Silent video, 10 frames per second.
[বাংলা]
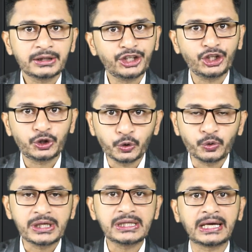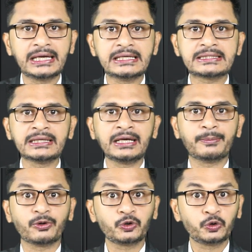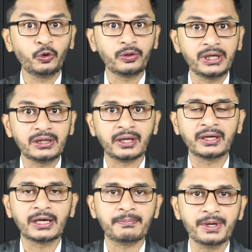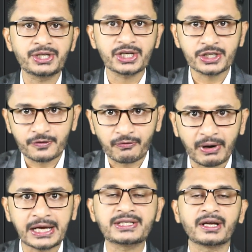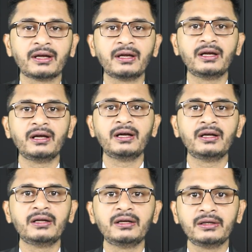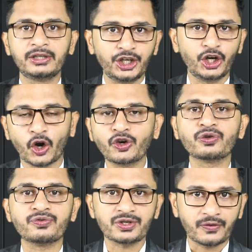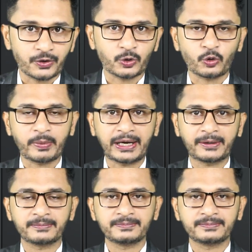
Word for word: তিনি তুর্কিতে গিয়েছেন এবং তুর্কি থেকে বিশেষ ফ্লাইটে তিনি লন্ডন সফর করবেন